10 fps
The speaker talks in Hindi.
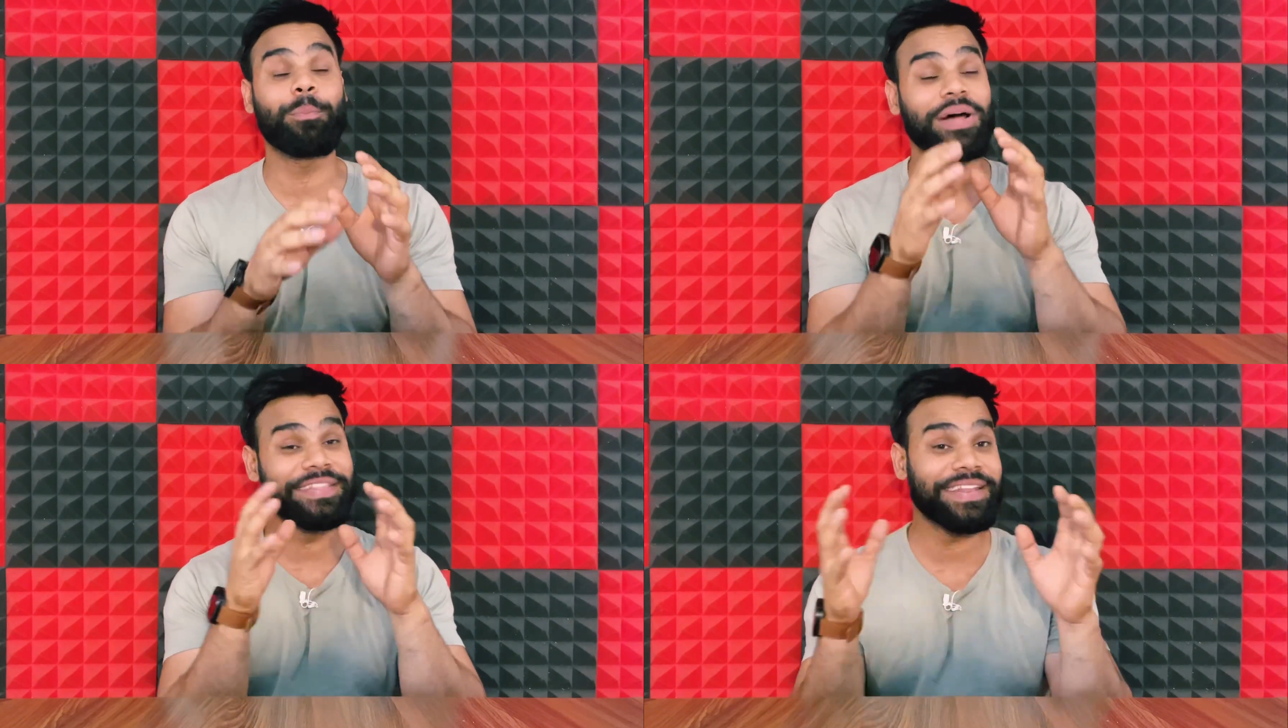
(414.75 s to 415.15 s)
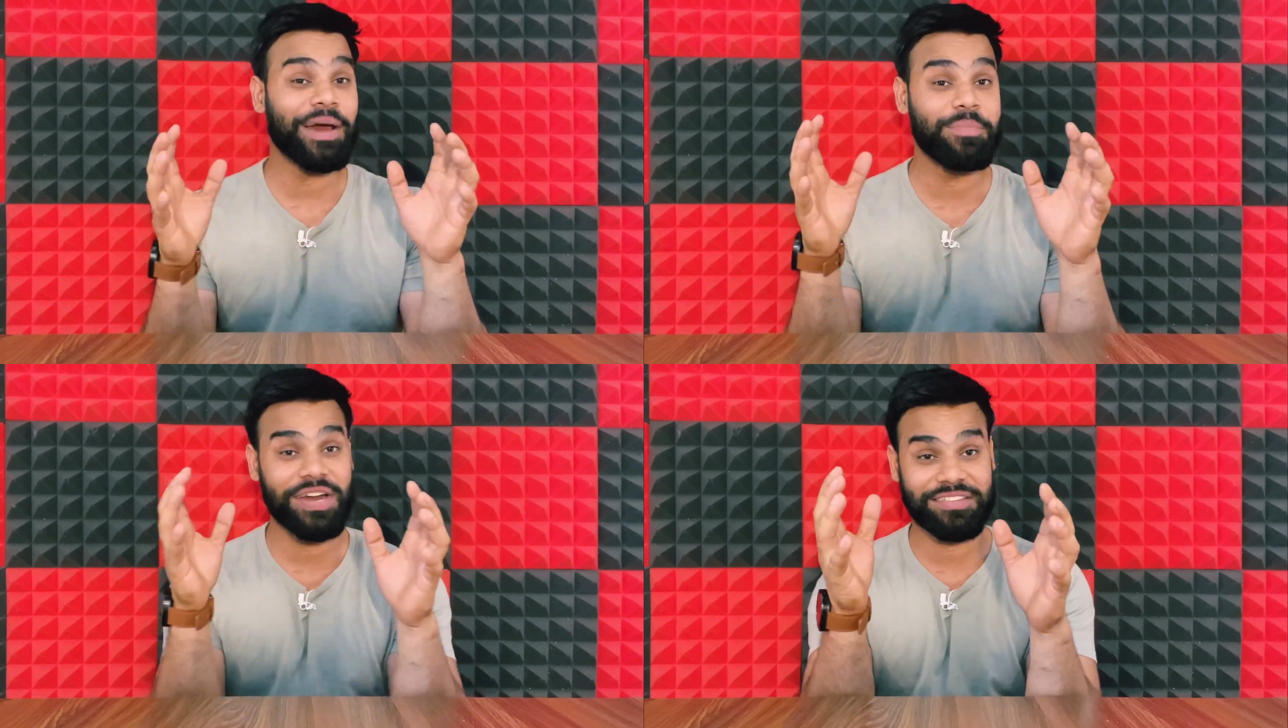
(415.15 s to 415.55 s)
पंद्रह
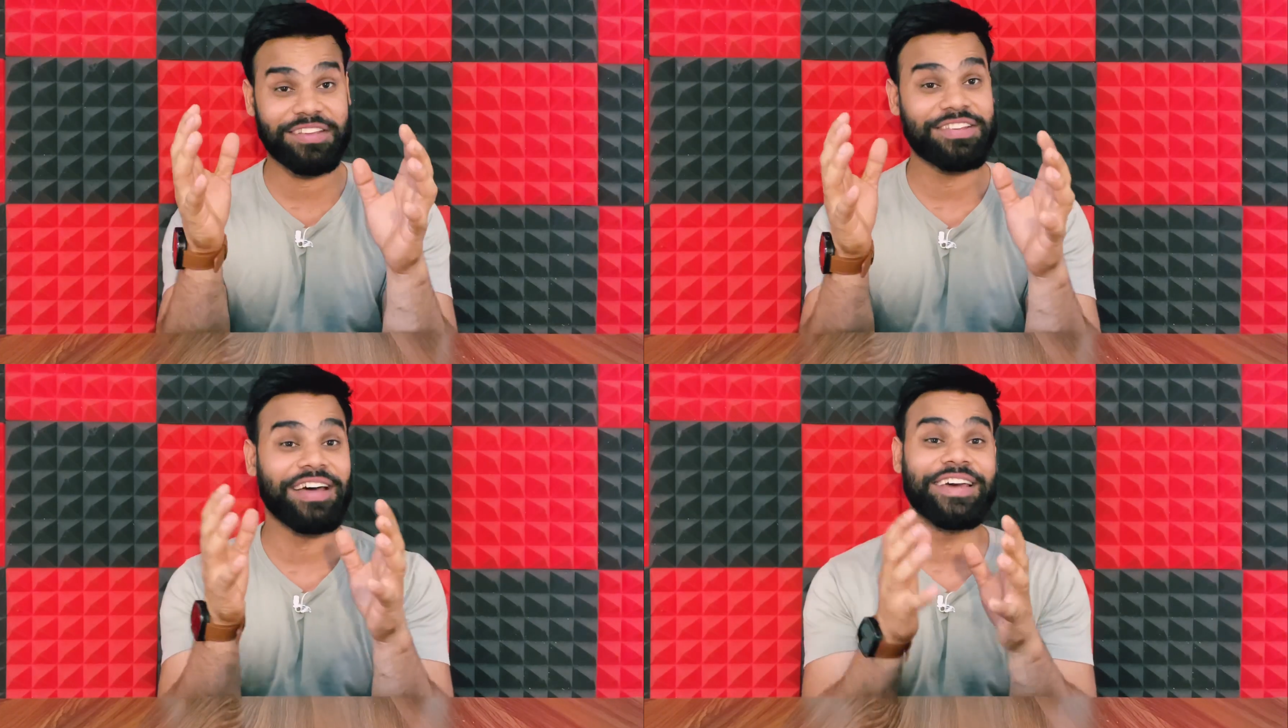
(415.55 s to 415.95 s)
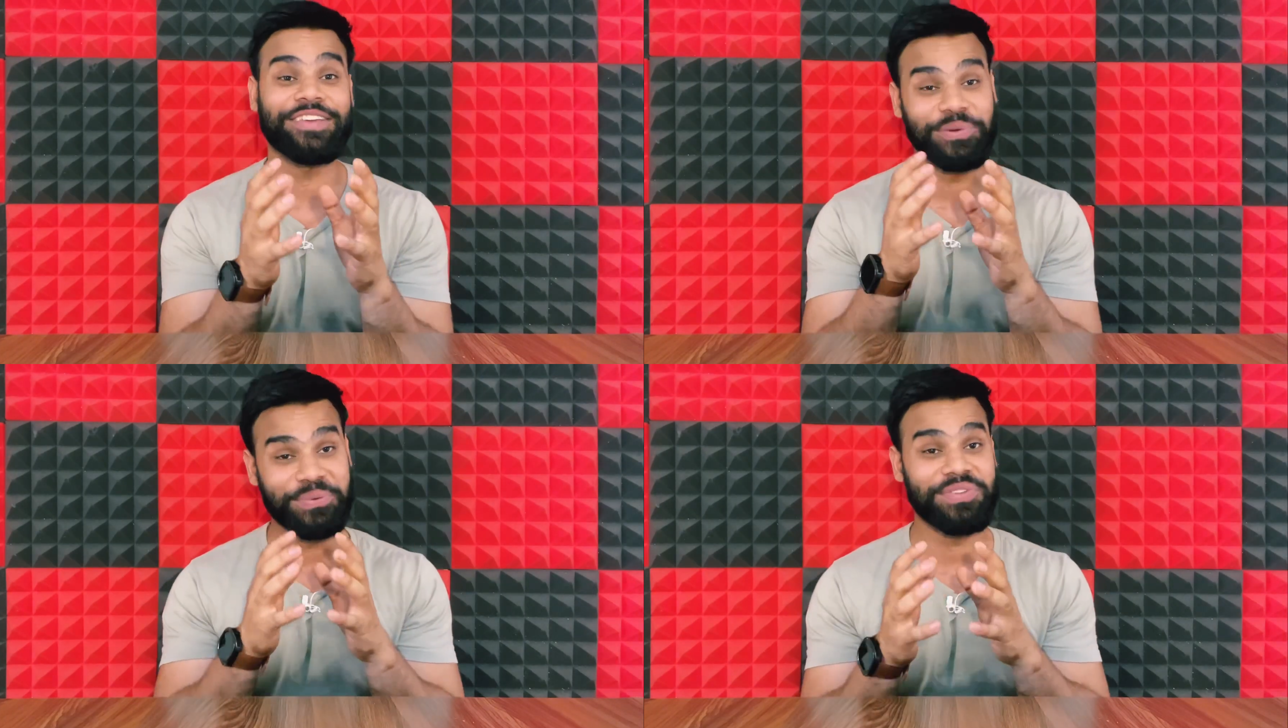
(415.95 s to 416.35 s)
मिनट से ज्यादा
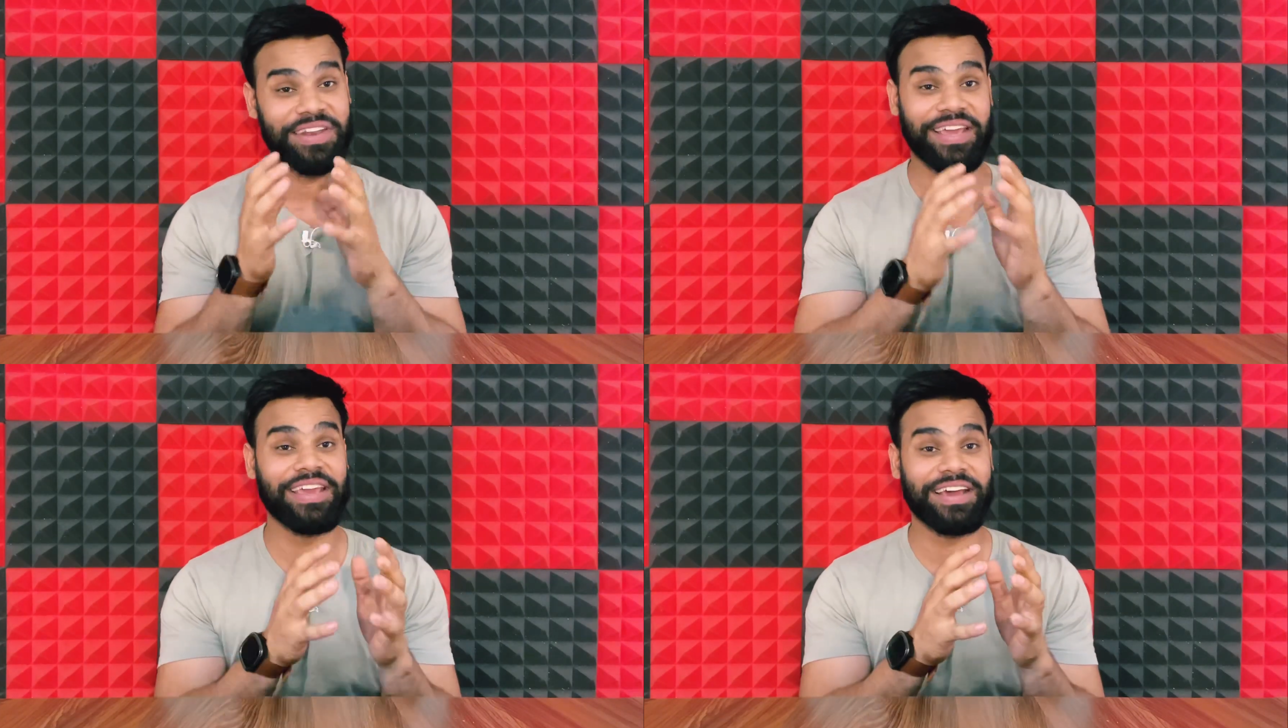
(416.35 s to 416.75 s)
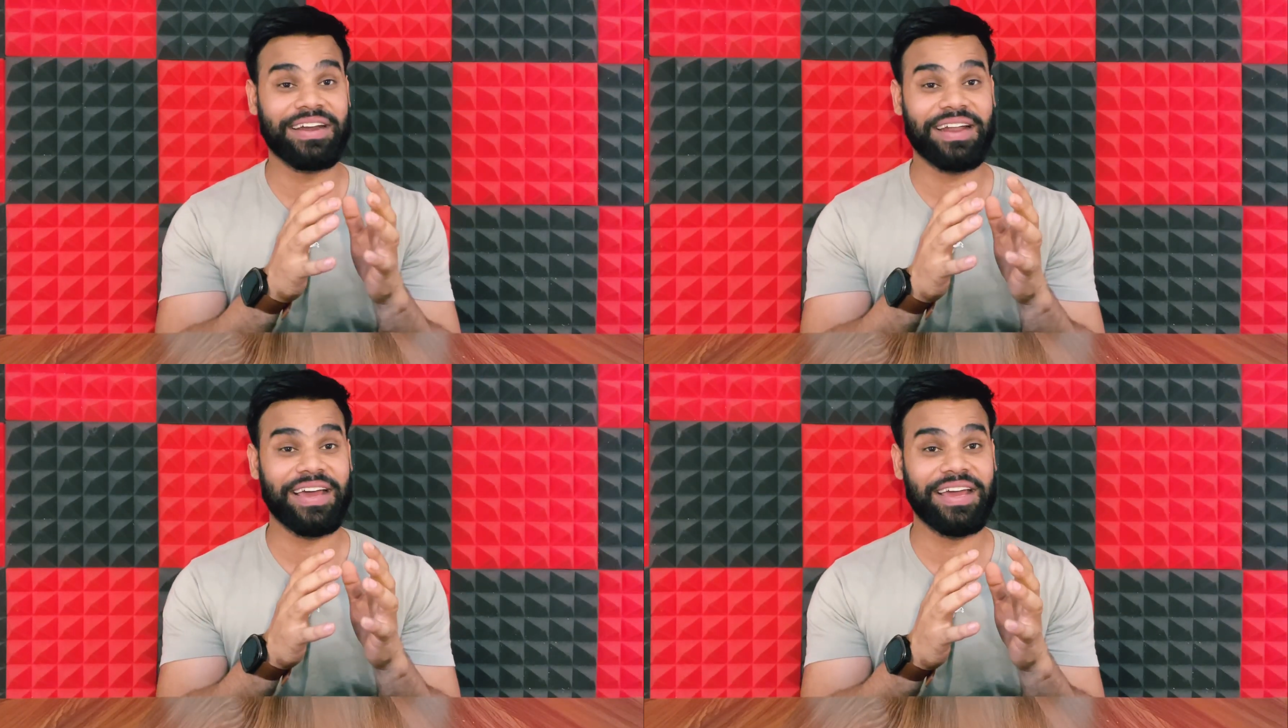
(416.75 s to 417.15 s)
यूज नहीं
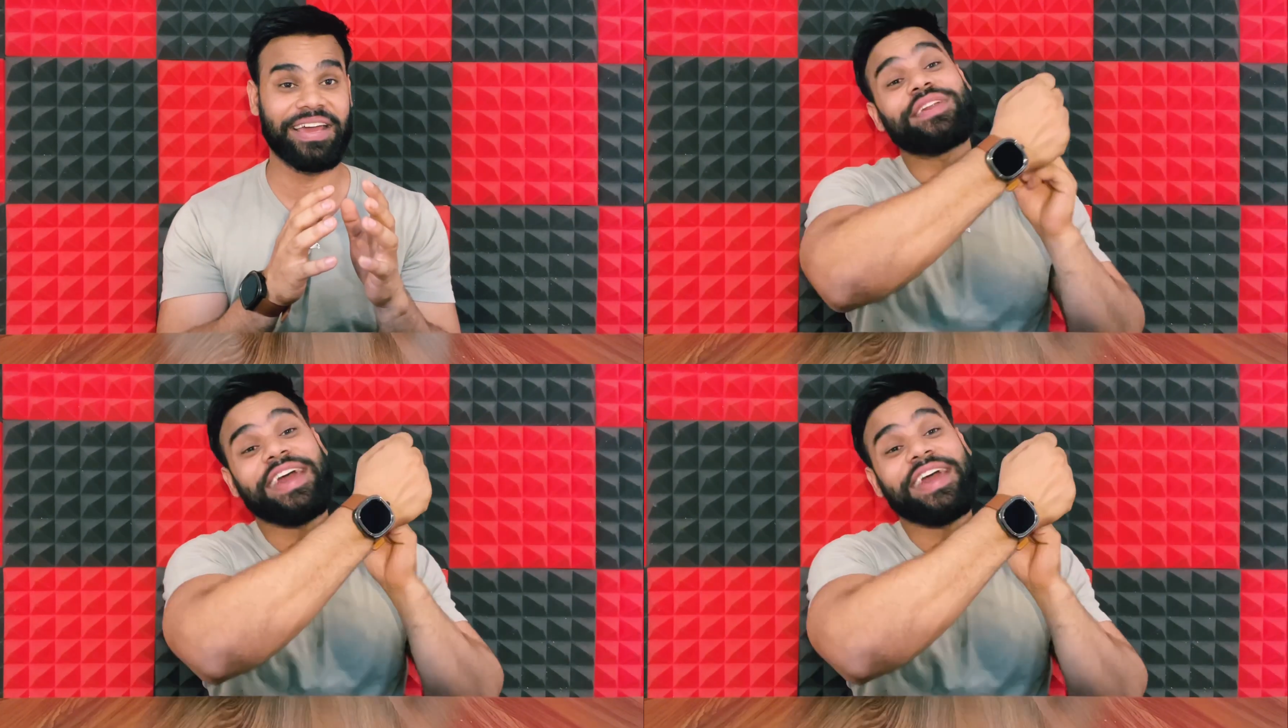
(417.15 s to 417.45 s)
करना है